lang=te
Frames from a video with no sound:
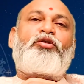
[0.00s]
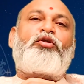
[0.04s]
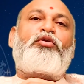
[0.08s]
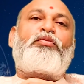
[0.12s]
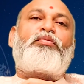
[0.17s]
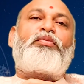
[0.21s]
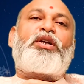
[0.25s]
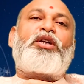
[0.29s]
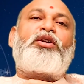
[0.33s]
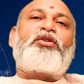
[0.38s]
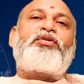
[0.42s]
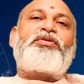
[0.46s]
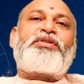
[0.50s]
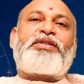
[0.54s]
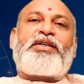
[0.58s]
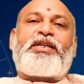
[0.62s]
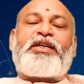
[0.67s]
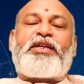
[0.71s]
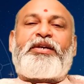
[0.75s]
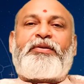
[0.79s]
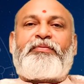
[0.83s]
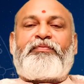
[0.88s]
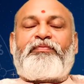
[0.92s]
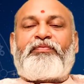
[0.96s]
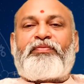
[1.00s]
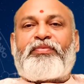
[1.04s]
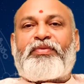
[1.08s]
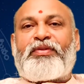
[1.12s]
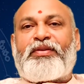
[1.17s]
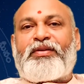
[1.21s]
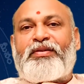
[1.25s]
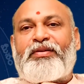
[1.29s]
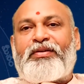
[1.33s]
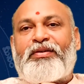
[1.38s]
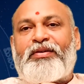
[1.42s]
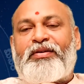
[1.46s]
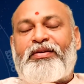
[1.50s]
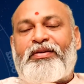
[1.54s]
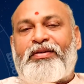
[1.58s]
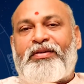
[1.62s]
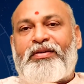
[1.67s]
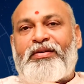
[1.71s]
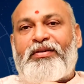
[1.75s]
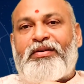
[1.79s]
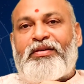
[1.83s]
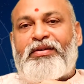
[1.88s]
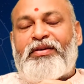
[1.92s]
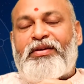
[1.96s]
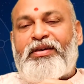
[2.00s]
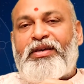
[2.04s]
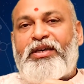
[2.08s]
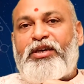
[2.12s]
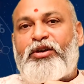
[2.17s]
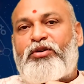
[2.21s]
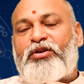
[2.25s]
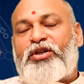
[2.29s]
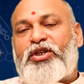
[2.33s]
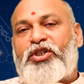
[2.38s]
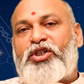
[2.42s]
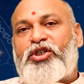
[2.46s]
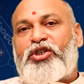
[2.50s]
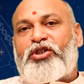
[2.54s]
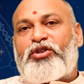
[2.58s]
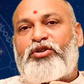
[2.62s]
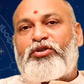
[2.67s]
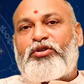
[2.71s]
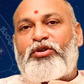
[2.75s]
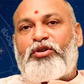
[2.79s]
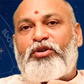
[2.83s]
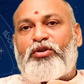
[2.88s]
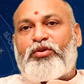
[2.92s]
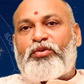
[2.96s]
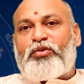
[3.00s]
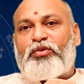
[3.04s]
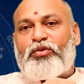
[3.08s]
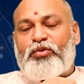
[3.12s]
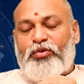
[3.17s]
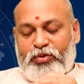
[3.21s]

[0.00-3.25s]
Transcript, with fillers: కుమ్మంలో శని ఈ యొక్క చంద్రుడు